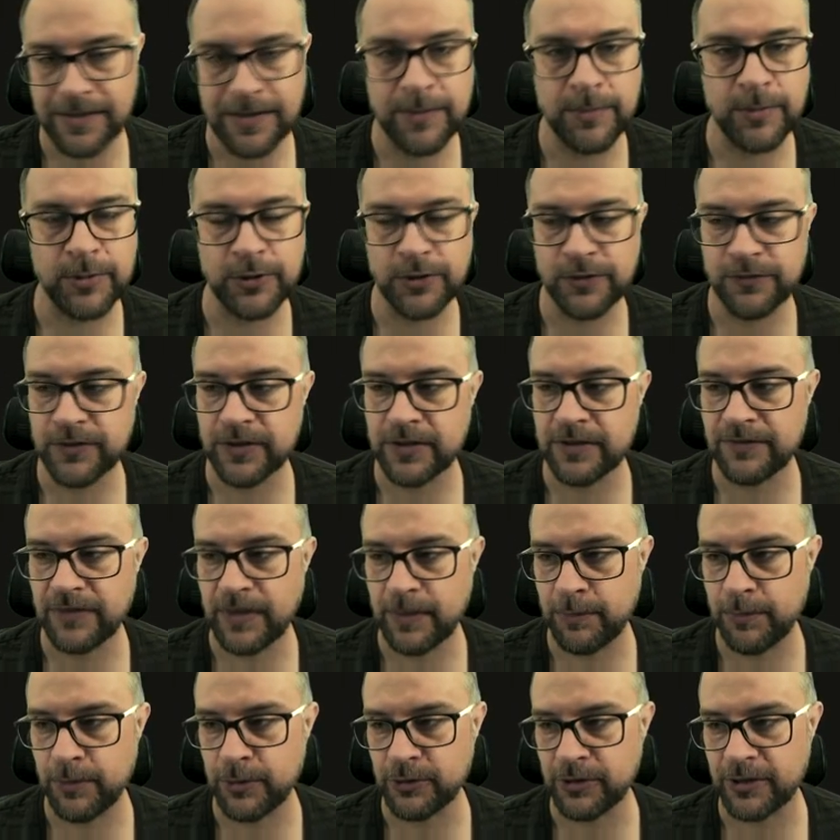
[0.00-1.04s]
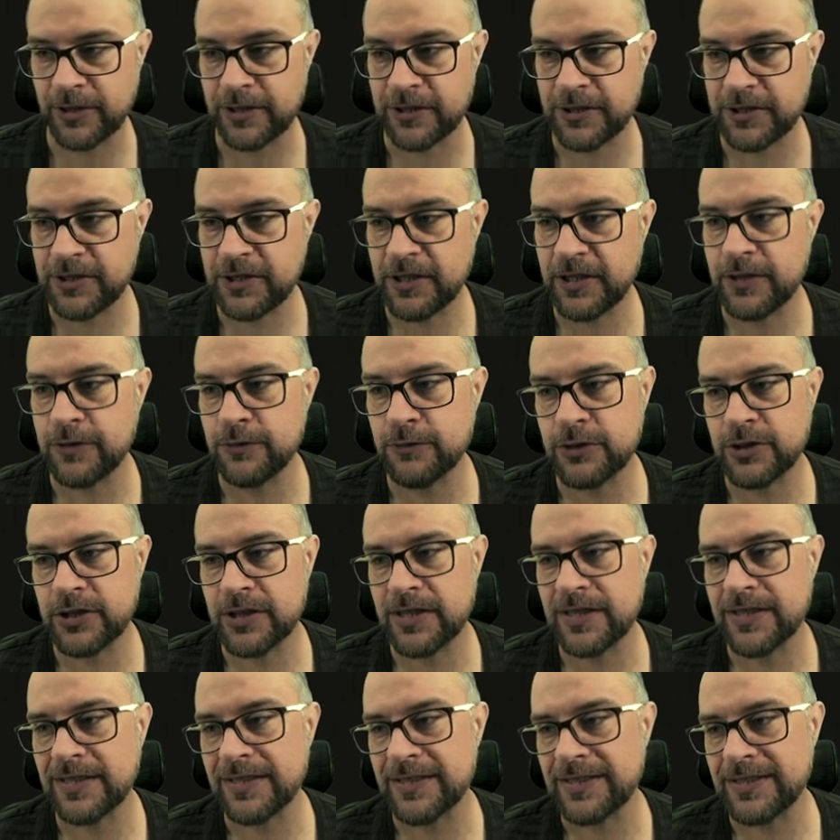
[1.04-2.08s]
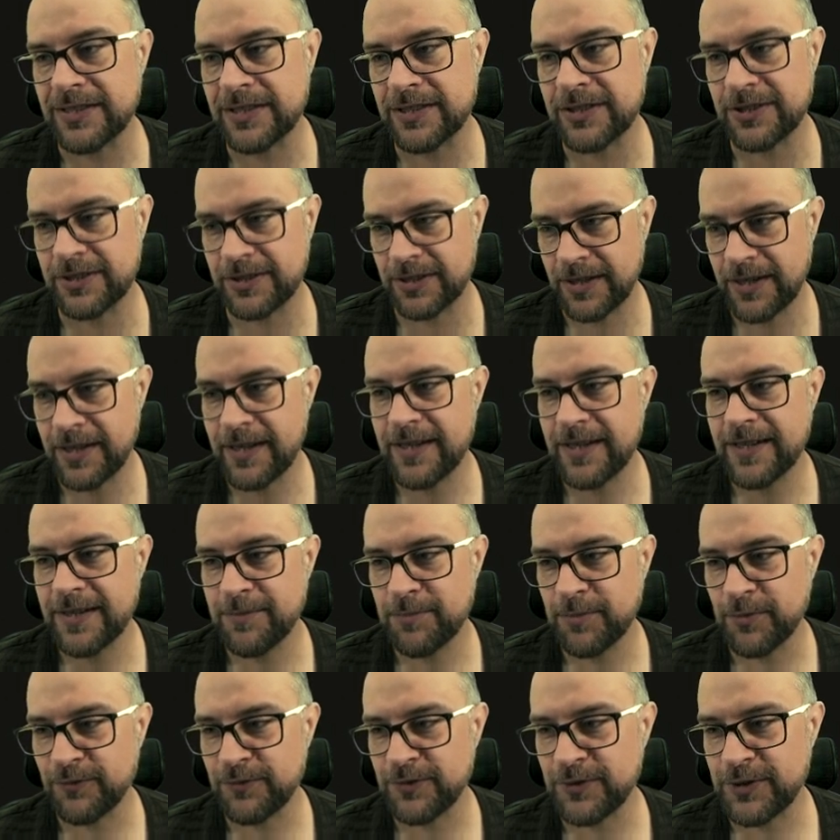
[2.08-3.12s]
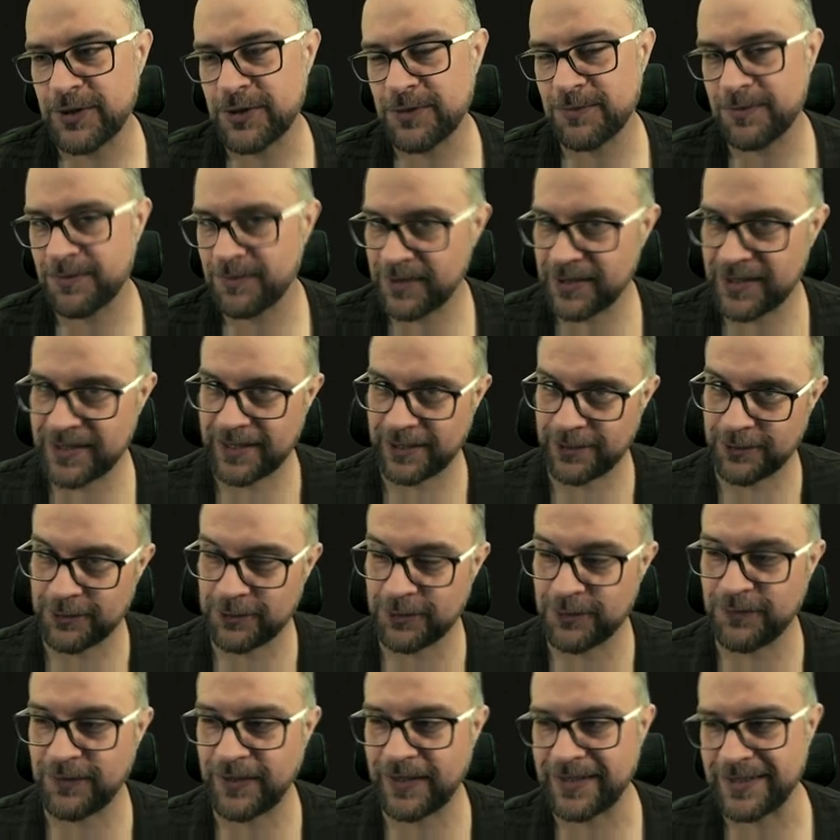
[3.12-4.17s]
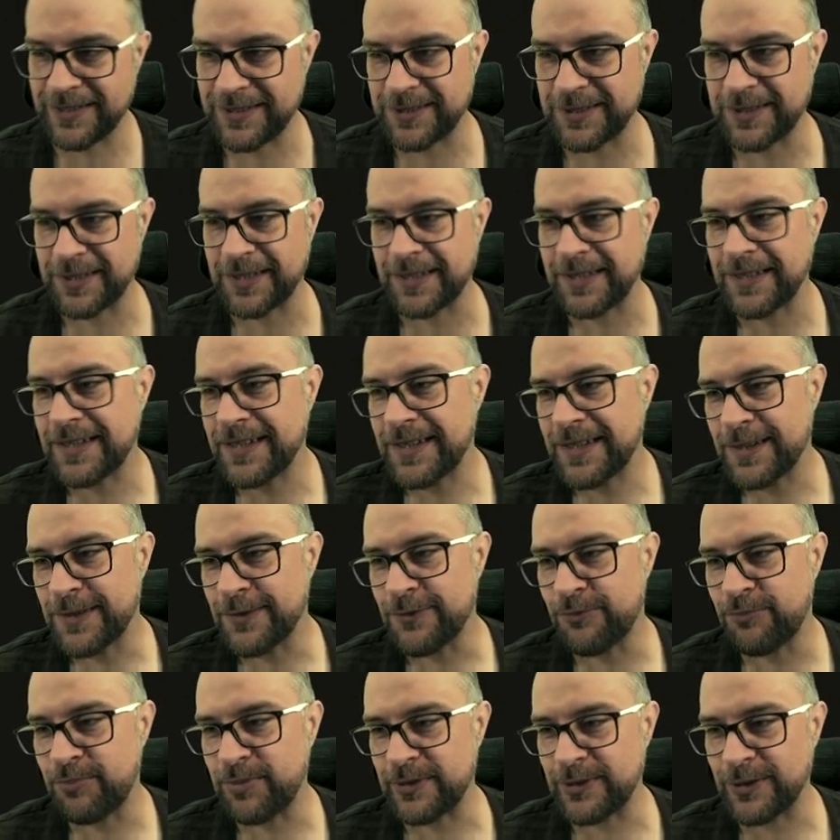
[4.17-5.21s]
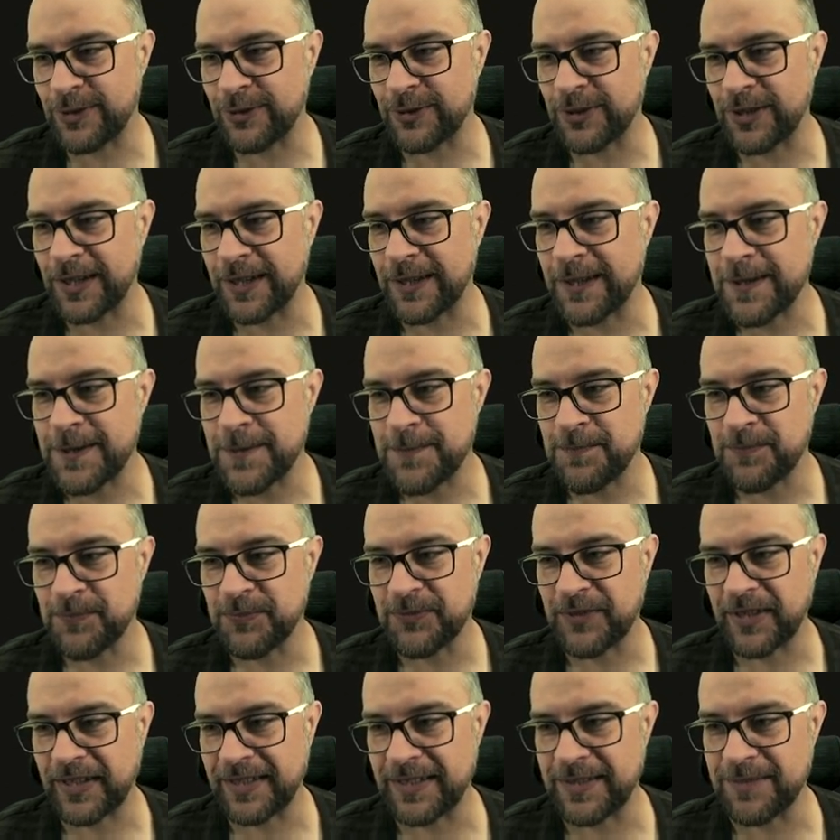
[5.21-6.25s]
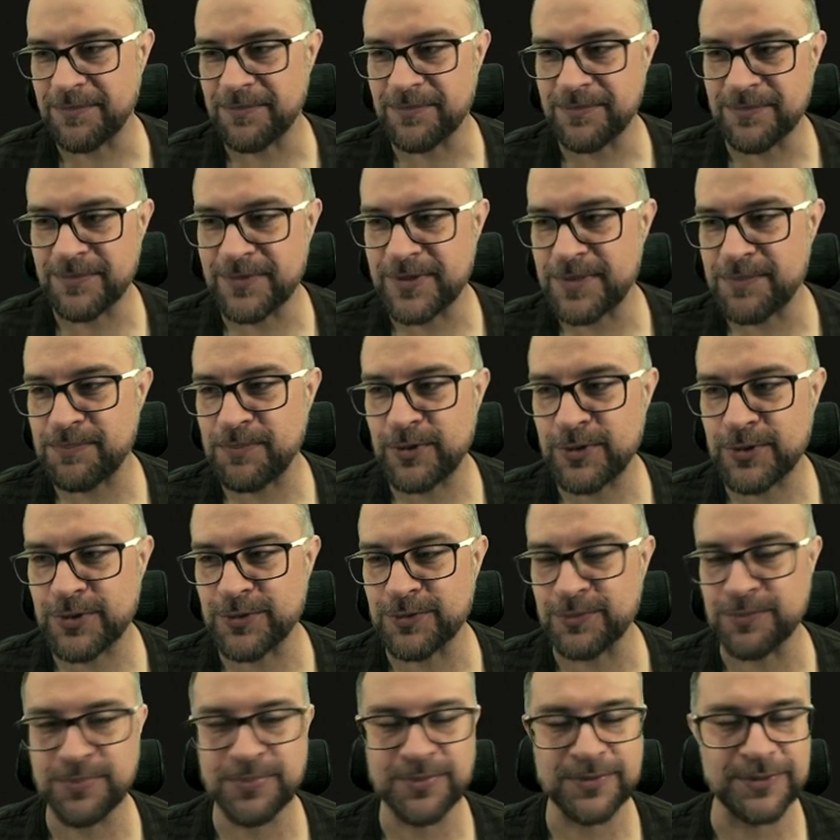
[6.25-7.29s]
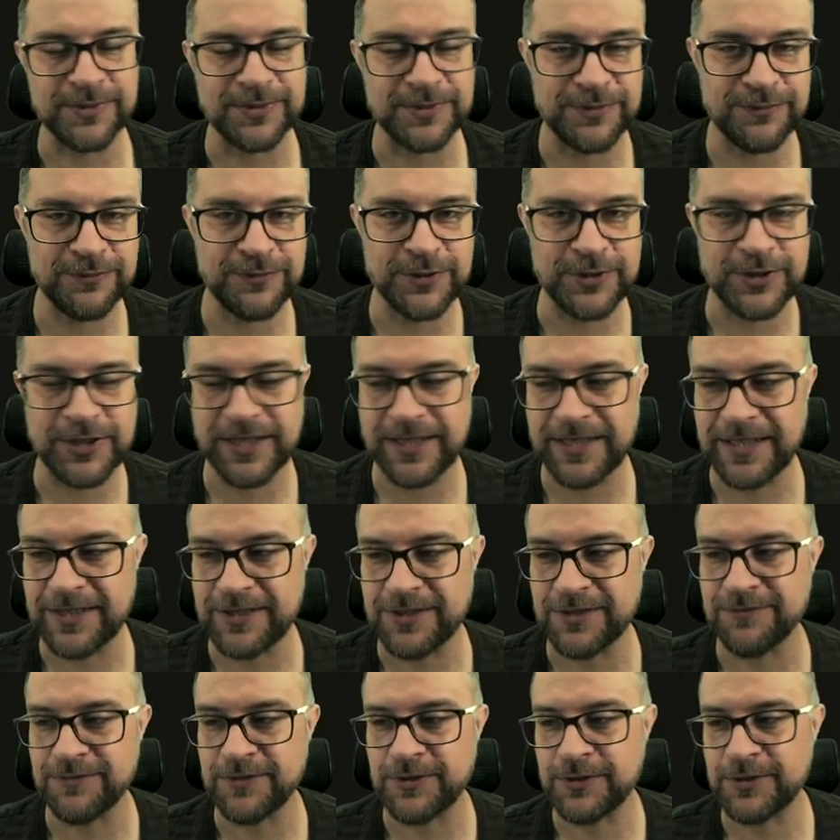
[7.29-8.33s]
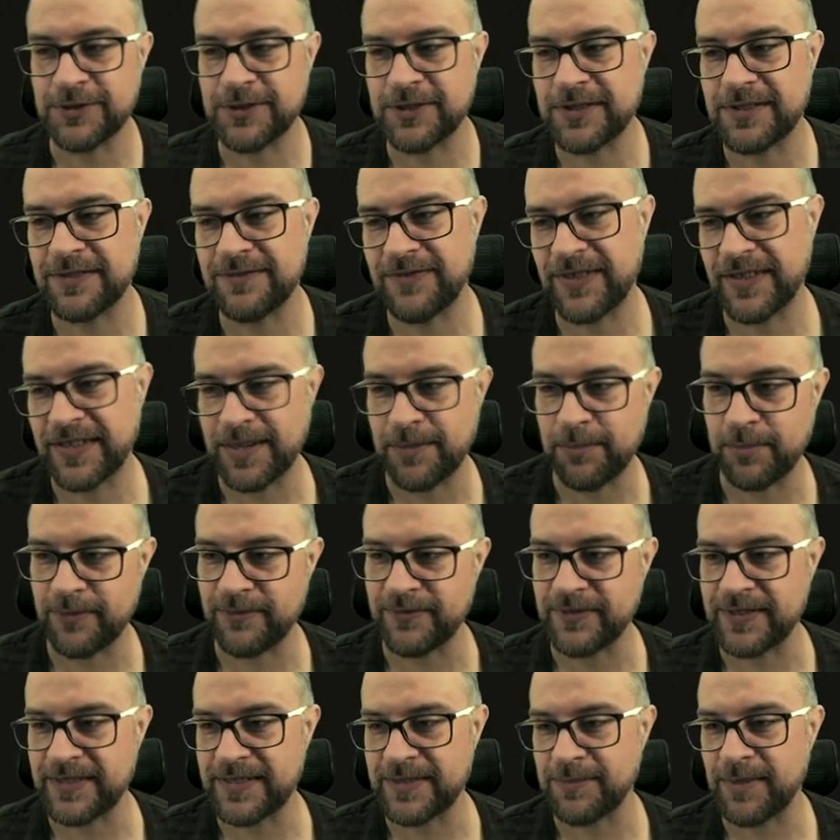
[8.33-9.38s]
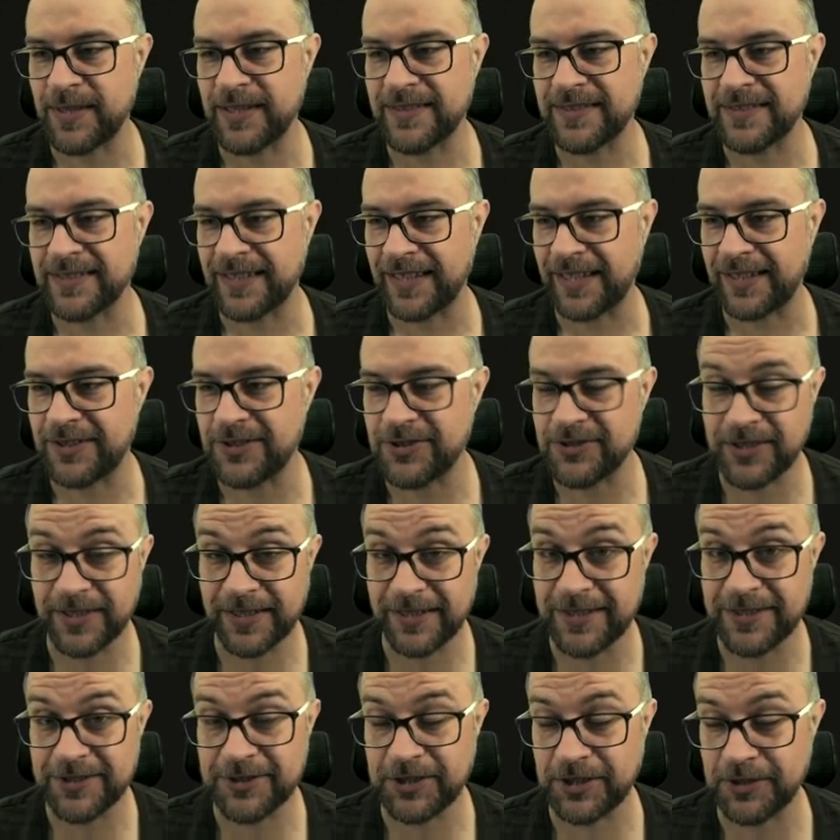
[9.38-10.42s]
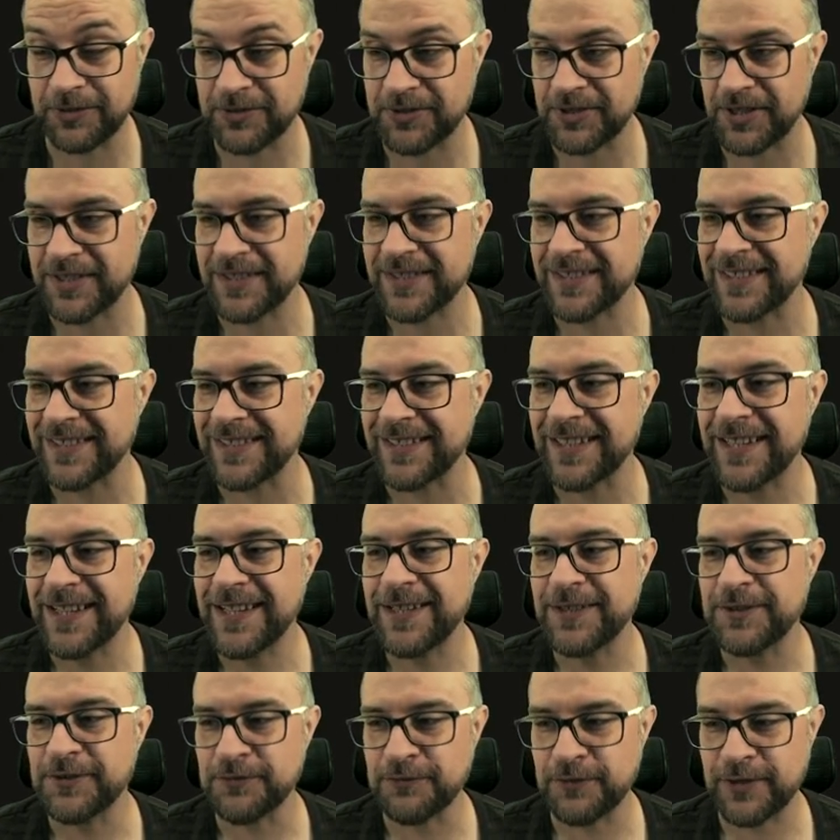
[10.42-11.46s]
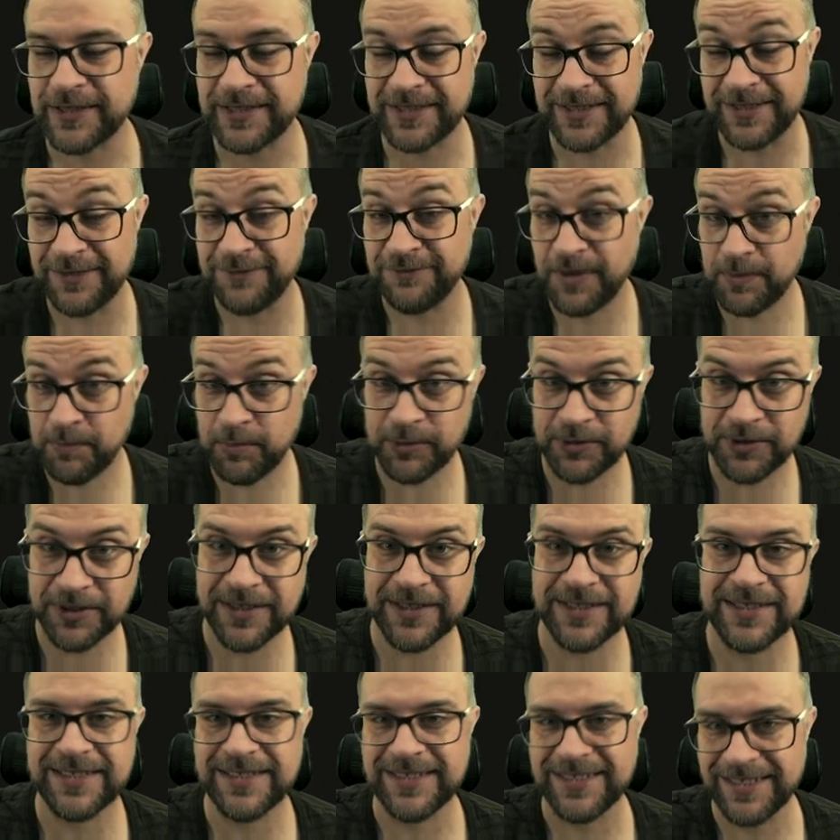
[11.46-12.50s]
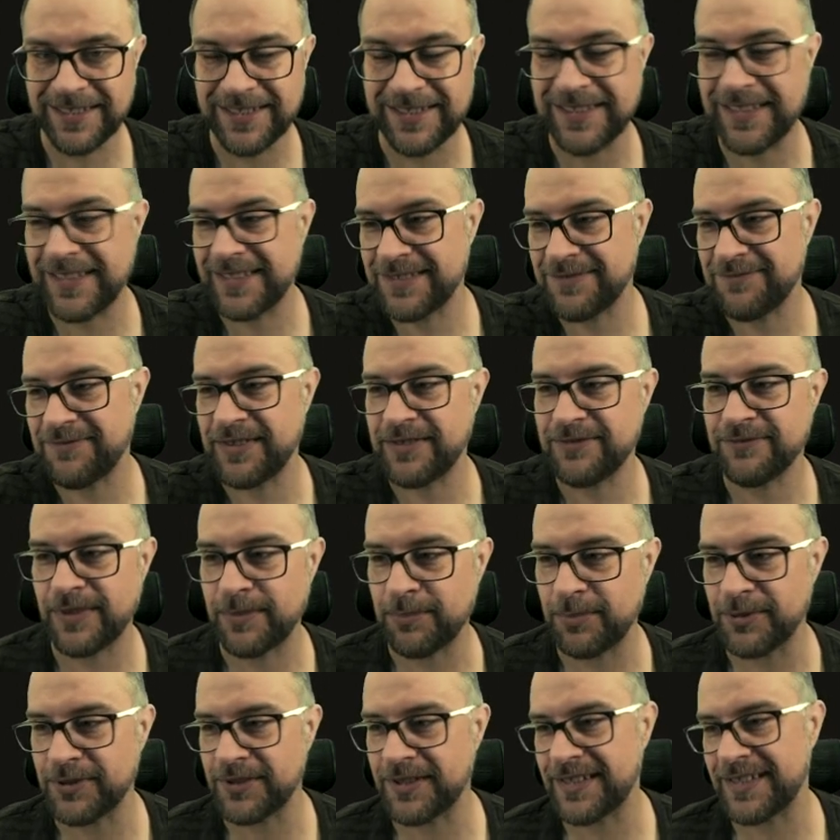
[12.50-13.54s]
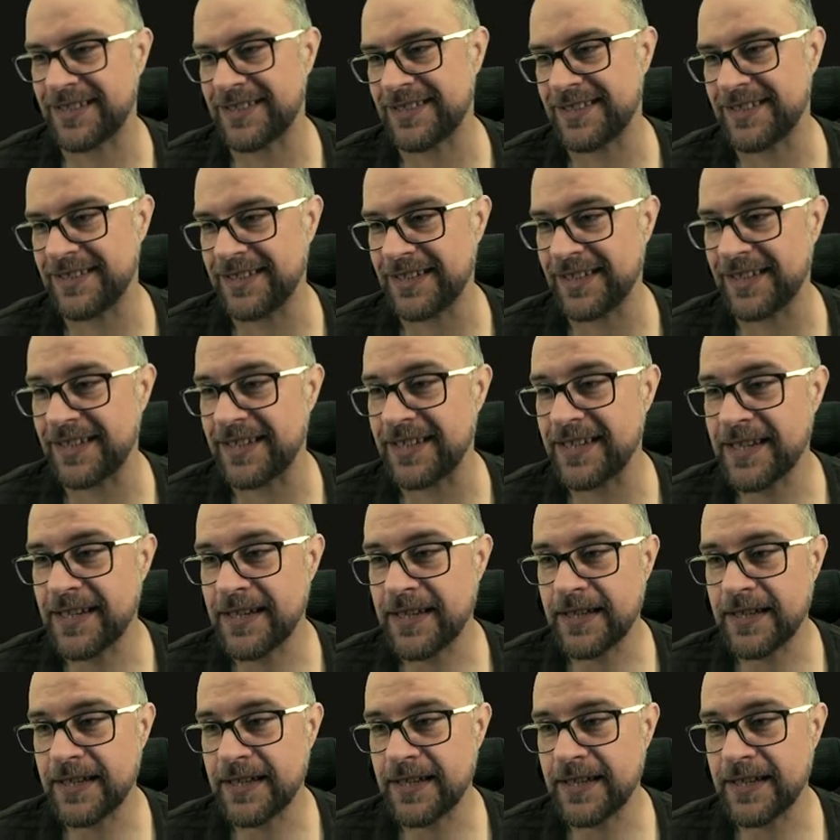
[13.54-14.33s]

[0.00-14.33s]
ponownie dwa podkreśniki, już gdzieś powinniśmy mieć zakodowane, że w Pytonie takim sposób e, tworzenia czy wykorzystywania pewnych zmiennych, jakichś takich czarodziejskich, to właśnie dwa podkreślniki, nazwa, dwa podkreślniki.